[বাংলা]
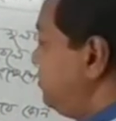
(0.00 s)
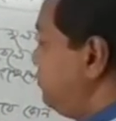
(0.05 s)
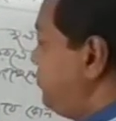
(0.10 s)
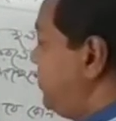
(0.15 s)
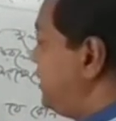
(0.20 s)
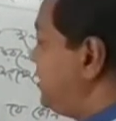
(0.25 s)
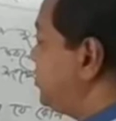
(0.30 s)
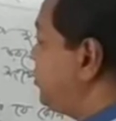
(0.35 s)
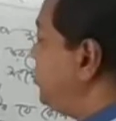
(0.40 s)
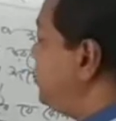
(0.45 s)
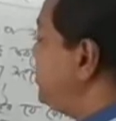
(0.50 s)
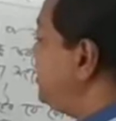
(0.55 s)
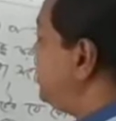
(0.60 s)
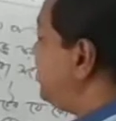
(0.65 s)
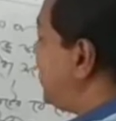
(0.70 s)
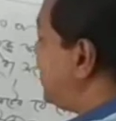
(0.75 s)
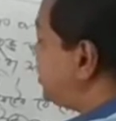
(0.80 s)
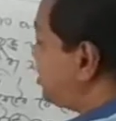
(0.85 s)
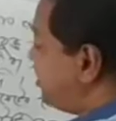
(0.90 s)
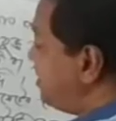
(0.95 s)

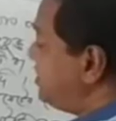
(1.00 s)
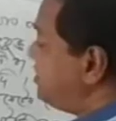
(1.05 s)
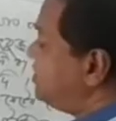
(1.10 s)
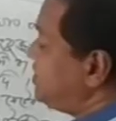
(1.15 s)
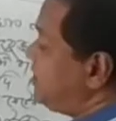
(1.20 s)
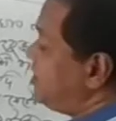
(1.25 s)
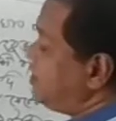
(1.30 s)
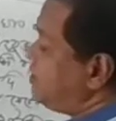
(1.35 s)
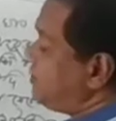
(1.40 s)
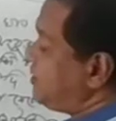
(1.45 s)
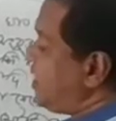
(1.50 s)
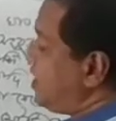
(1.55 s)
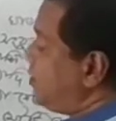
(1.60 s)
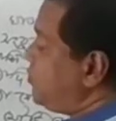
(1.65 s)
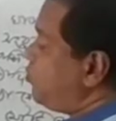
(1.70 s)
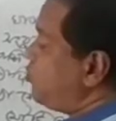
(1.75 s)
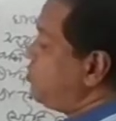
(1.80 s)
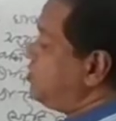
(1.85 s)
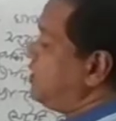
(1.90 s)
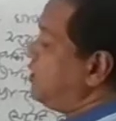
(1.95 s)
বীজগণিতিক রাশি যে তার
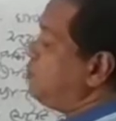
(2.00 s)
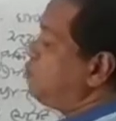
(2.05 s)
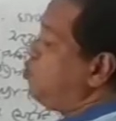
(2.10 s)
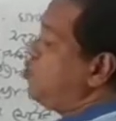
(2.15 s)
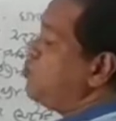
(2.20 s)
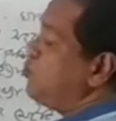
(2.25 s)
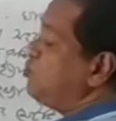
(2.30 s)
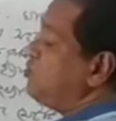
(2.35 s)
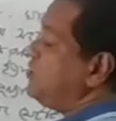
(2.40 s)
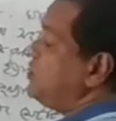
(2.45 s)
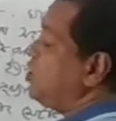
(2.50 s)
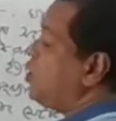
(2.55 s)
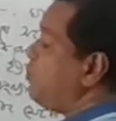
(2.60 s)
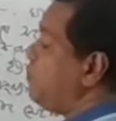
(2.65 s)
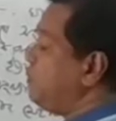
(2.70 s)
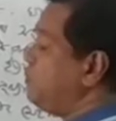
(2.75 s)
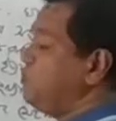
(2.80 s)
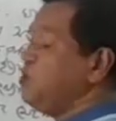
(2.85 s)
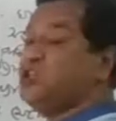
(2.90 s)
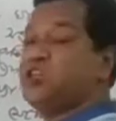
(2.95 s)
মধ্যে বহুপদীটা
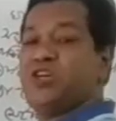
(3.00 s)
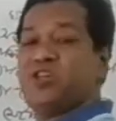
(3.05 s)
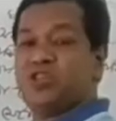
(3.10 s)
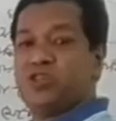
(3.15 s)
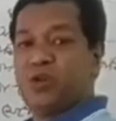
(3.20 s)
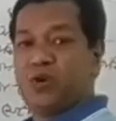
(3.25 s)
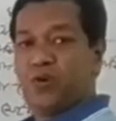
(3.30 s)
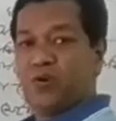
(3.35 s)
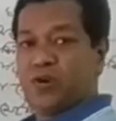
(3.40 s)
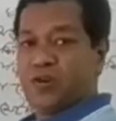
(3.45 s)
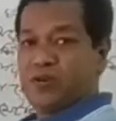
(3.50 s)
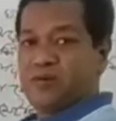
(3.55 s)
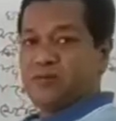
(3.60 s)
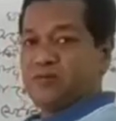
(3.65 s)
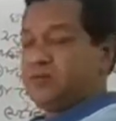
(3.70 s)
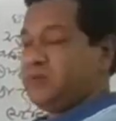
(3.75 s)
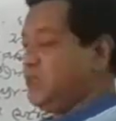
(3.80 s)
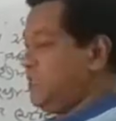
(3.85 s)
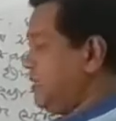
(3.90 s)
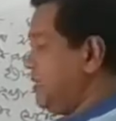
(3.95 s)
হবে বিশেষ ধরনের
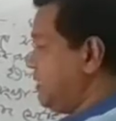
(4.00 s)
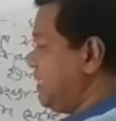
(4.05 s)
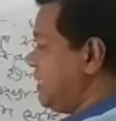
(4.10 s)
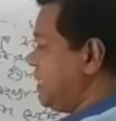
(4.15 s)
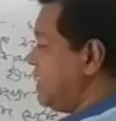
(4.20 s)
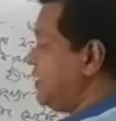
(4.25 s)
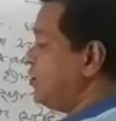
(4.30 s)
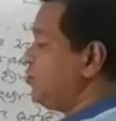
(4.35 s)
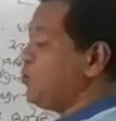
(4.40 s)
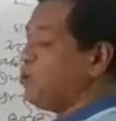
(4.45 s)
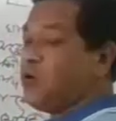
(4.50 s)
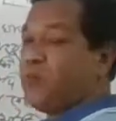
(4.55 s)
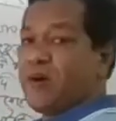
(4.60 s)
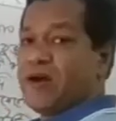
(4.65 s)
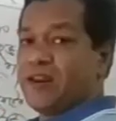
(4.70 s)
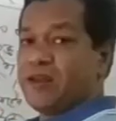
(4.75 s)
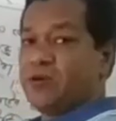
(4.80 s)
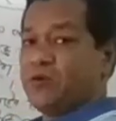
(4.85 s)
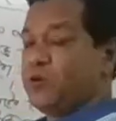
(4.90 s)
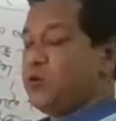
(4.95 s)
এটা খেয়াল করো
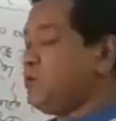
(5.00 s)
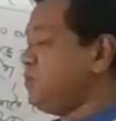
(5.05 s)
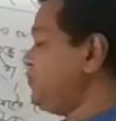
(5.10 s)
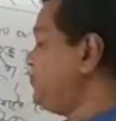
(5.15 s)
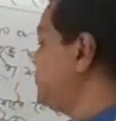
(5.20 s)
মার্ক করো